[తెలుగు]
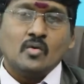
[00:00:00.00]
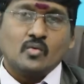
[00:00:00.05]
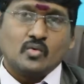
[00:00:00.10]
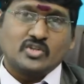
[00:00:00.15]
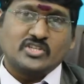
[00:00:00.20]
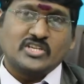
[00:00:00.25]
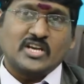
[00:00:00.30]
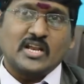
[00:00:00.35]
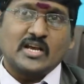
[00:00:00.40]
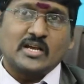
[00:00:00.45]

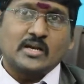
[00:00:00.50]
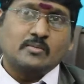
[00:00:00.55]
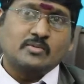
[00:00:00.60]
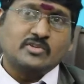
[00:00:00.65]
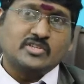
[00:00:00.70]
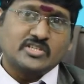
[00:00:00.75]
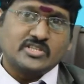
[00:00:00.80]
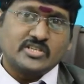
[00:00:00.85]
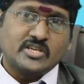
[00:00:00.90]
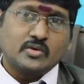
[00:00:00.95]
వృచ్చిక లగ్నం
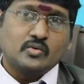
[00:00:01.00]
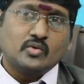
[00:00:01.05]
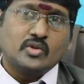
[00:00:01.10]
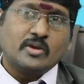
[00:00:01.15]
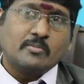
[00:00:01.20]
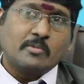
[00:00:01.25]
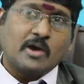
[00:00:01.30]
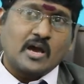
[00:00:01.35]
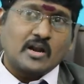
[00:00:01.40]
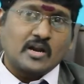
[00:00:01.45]
వచ్చేసి
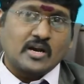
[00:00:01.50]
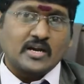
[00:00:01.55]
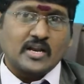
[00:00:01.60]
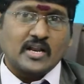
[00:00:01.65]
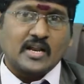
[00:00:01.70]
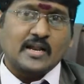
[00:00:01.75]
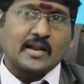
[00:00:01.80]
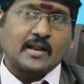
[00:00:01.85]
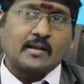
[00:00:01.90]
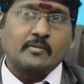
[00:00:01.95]
ఉదయం ఆరు
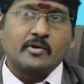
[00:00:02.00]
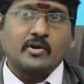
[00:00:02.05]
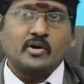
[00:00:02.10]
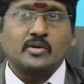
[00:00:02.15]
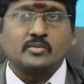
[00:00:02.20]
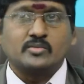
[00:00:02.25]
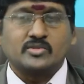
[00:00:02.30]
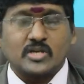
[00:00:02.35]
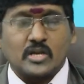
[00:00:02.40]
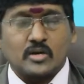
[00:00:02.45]
గంటల నలభై
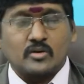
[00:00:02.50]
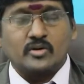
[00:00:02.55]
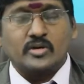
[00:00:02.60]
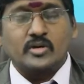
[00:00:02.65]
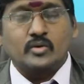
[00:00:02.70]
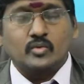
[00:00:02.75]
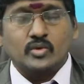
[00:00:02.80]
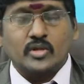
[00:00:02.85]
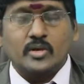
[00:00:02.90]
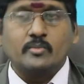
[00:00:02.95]
ఒక్క నిమిషాల
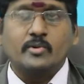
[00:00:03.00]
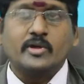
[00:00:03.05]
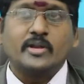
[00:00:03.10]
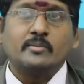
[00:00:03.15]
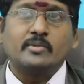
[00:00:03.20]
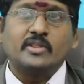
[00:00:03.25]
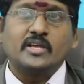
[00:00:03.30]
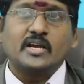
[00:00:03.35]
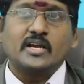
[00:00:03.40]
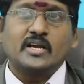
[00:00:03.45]
నుండి ఉదయం
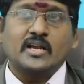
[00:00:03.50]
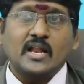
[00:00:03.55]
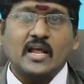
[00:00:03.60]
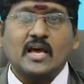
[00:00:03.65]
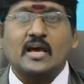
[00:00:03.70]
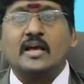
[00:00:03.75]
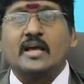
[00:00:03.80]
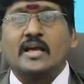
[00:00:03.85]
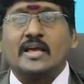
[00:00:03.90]
ఎనిమిది గంటల